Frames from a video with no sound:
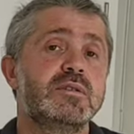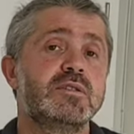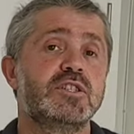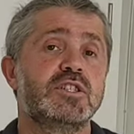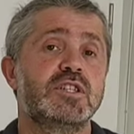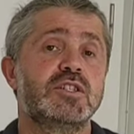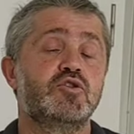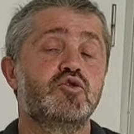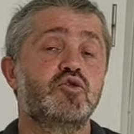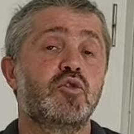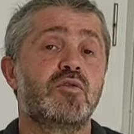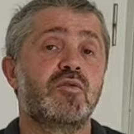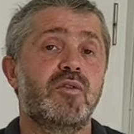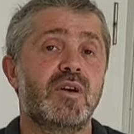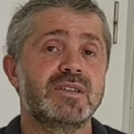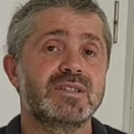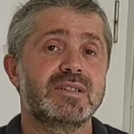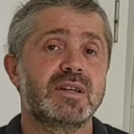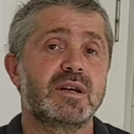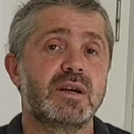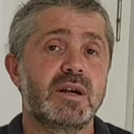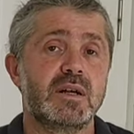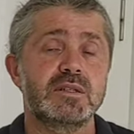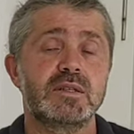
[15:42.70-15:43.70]
işte çok
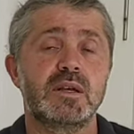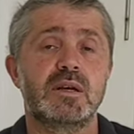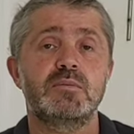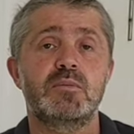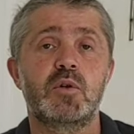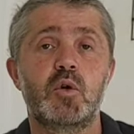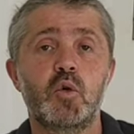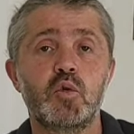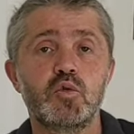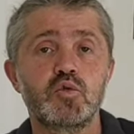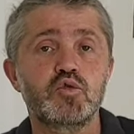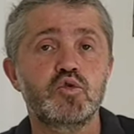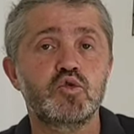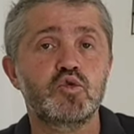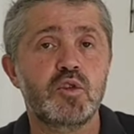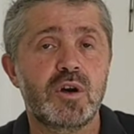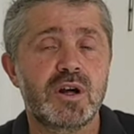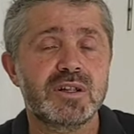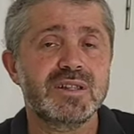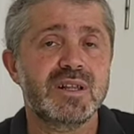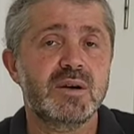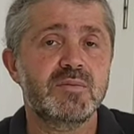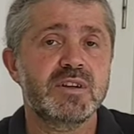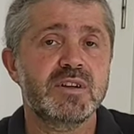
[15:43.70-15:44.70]
fazla gazlanma
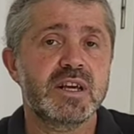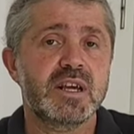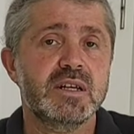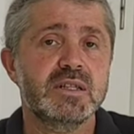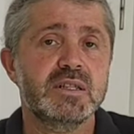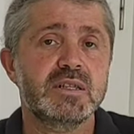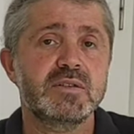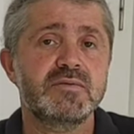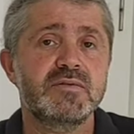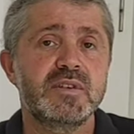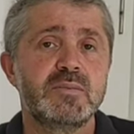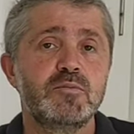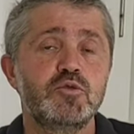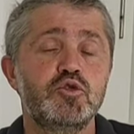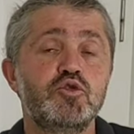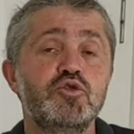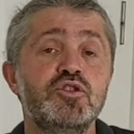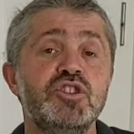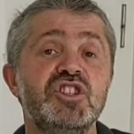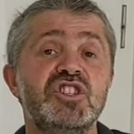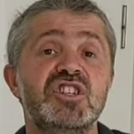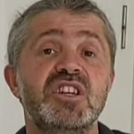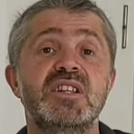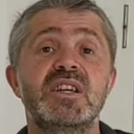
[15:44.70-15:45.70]
oluştuğu anlamına gelir ve
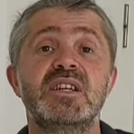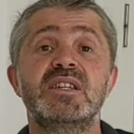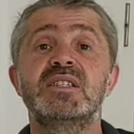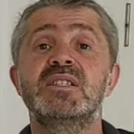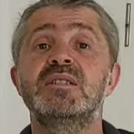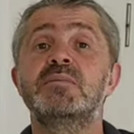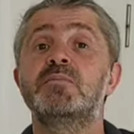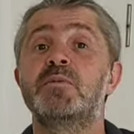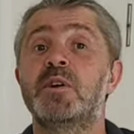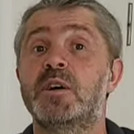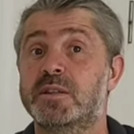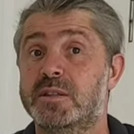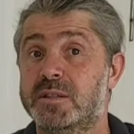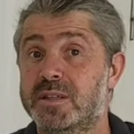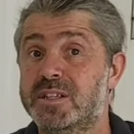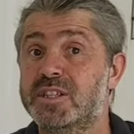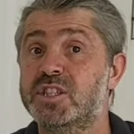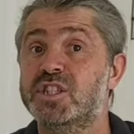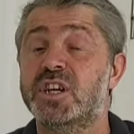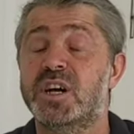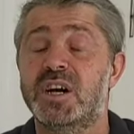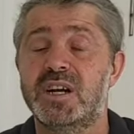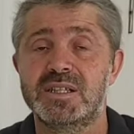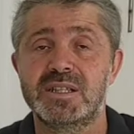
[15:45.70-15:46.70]
bütün şişelerinizin
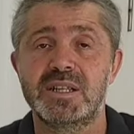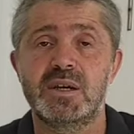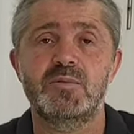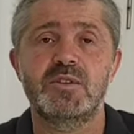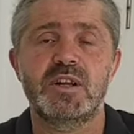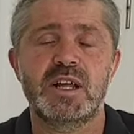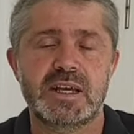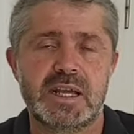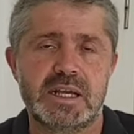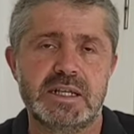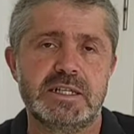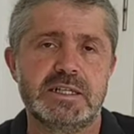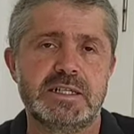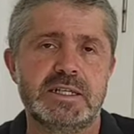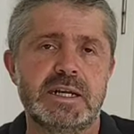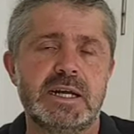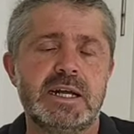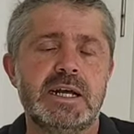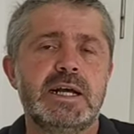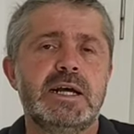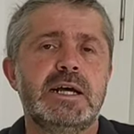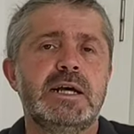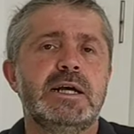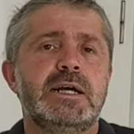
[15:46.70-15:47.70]
patlayacağı anlamına gelir.
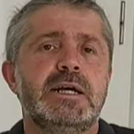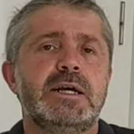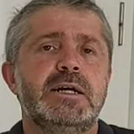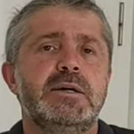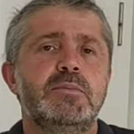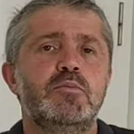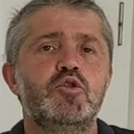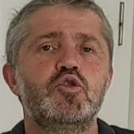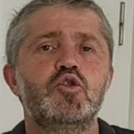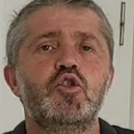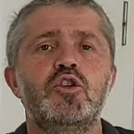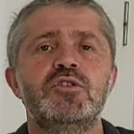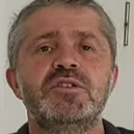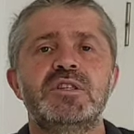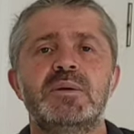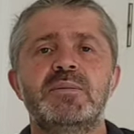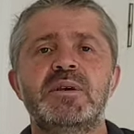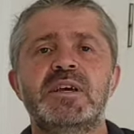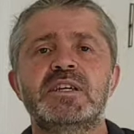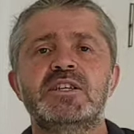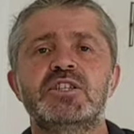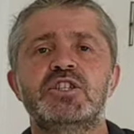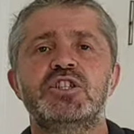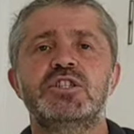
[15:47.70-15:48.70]
Bunu
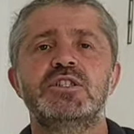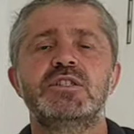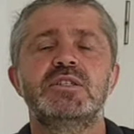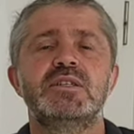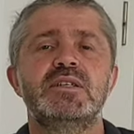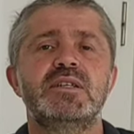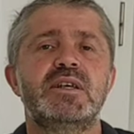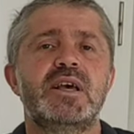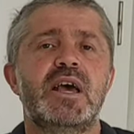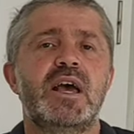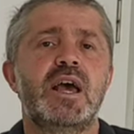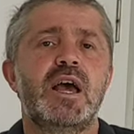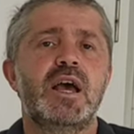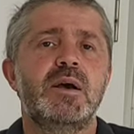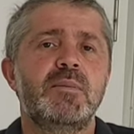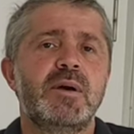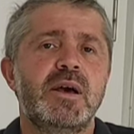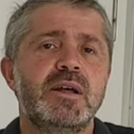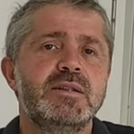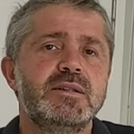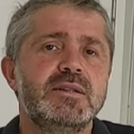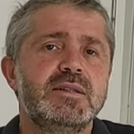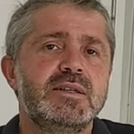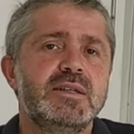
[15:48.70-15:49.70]
önlemek için
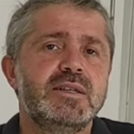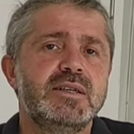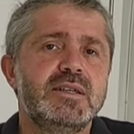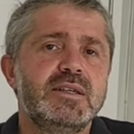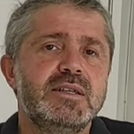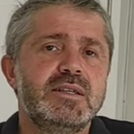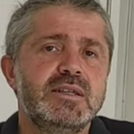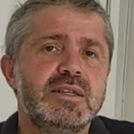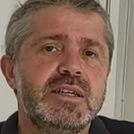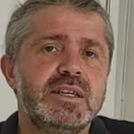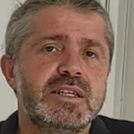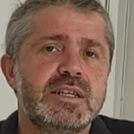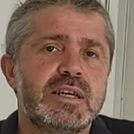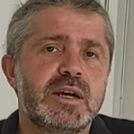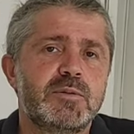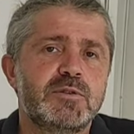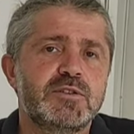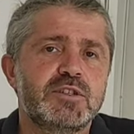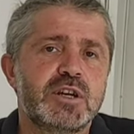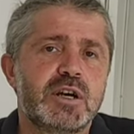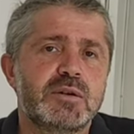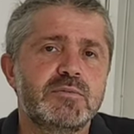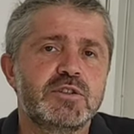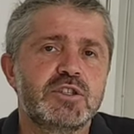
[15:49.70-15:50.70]
hemen ilk
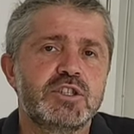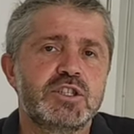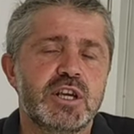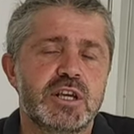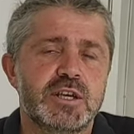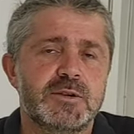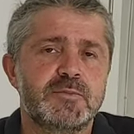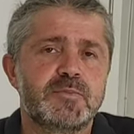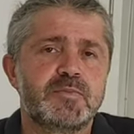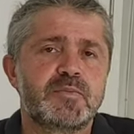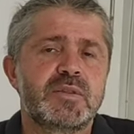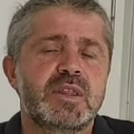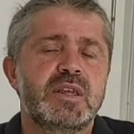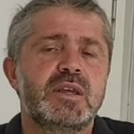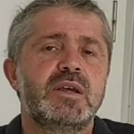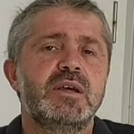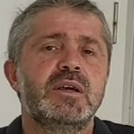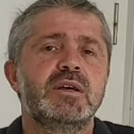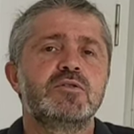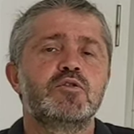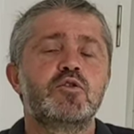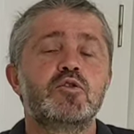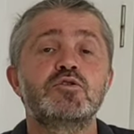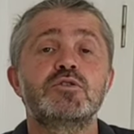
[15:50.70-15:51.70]
yapacağımız şey
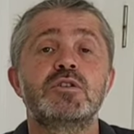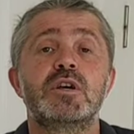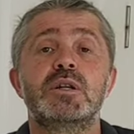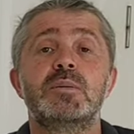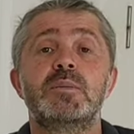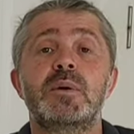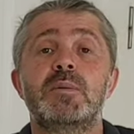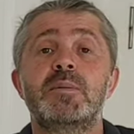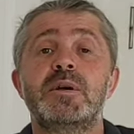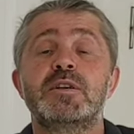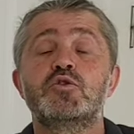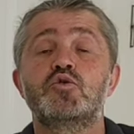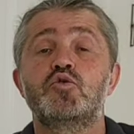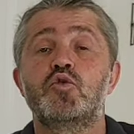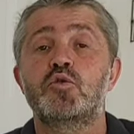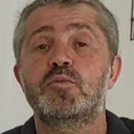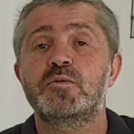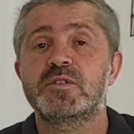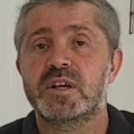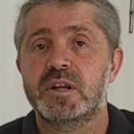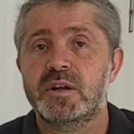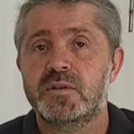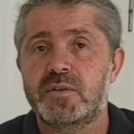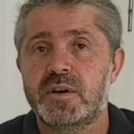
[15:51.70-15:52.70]
dostlarım hemen
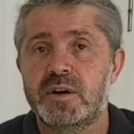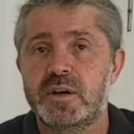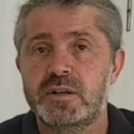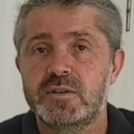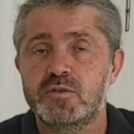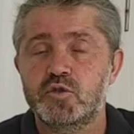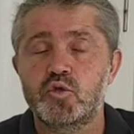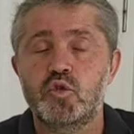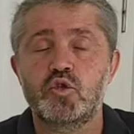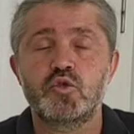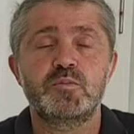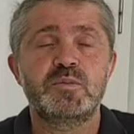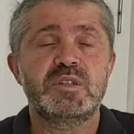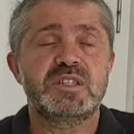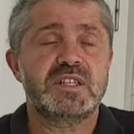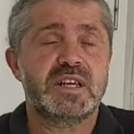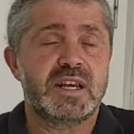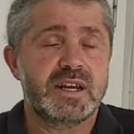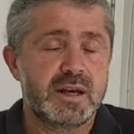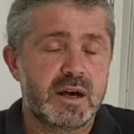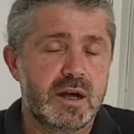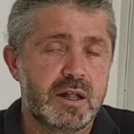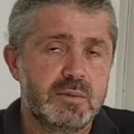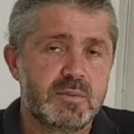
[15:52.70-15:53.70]
soğuk bir tarafa soğuk bir
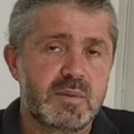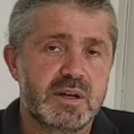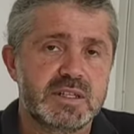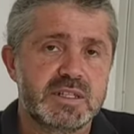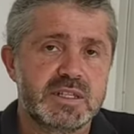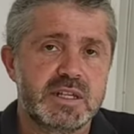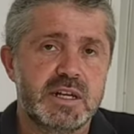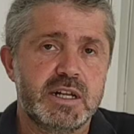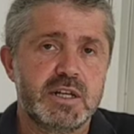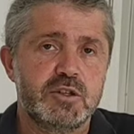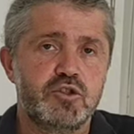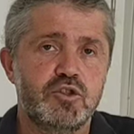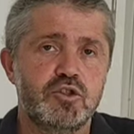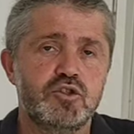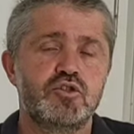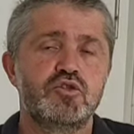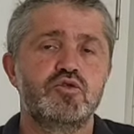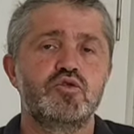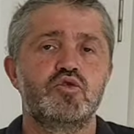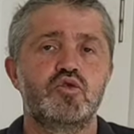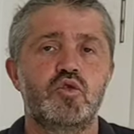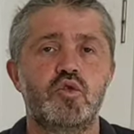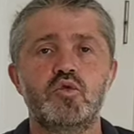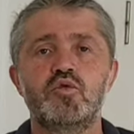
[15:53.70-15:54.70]
yere almanız gerekiyor.
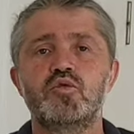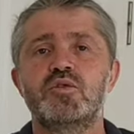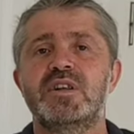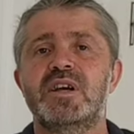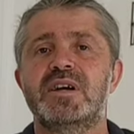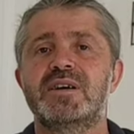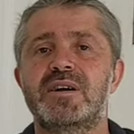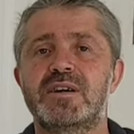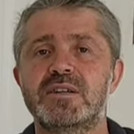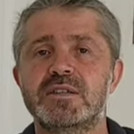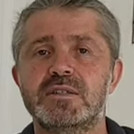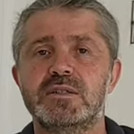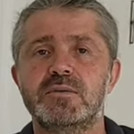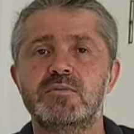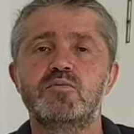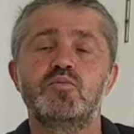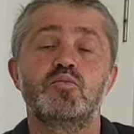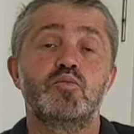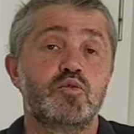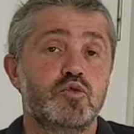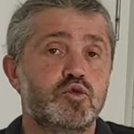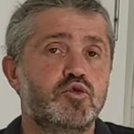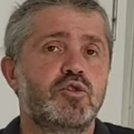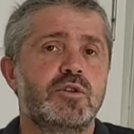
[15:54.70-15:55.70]
Soğuk ile kastım
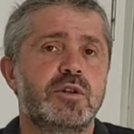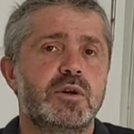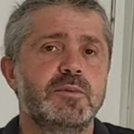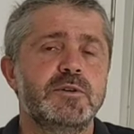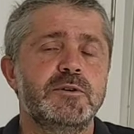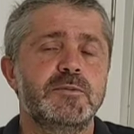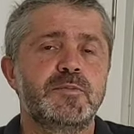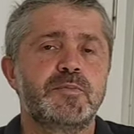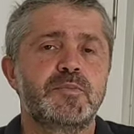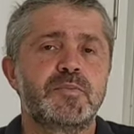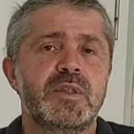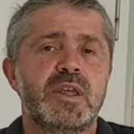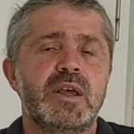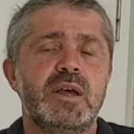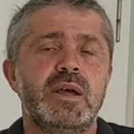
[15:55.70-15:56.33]
buzdolabı.